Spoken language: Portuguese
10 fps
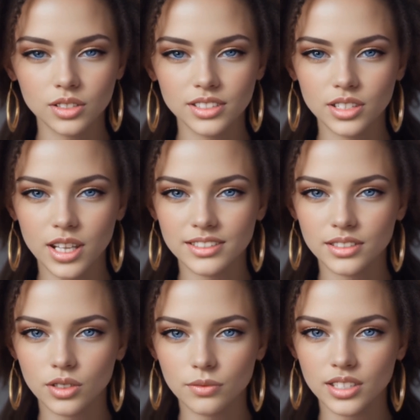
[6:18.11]
nos quais
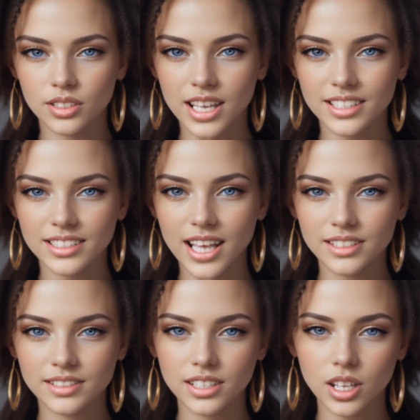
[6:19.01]
grupos
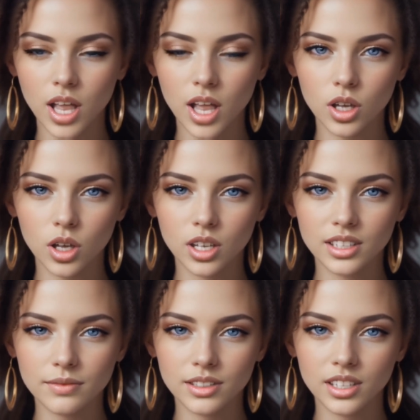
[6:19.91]
organizados se colocam
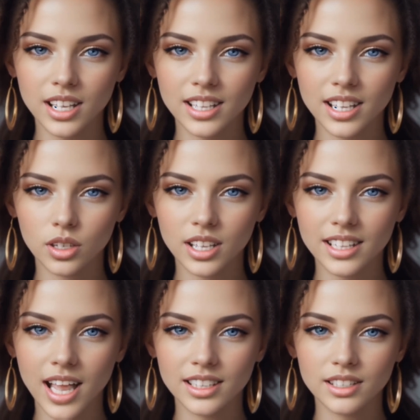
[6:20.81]
contra a melhoria da
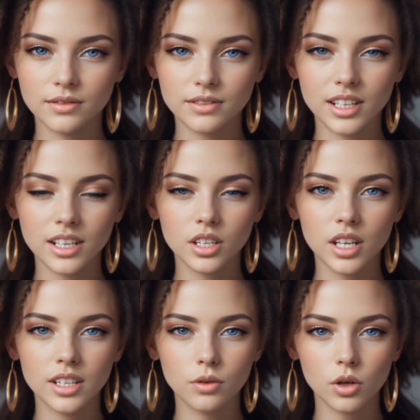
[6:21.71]
qualidade de vida de
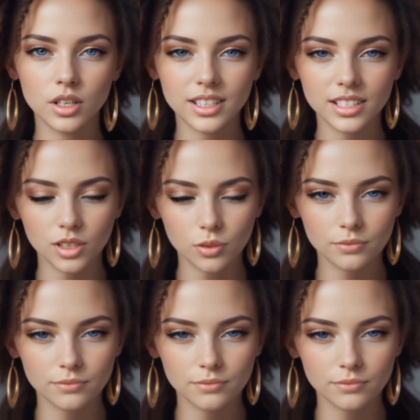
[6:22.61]
nossa população.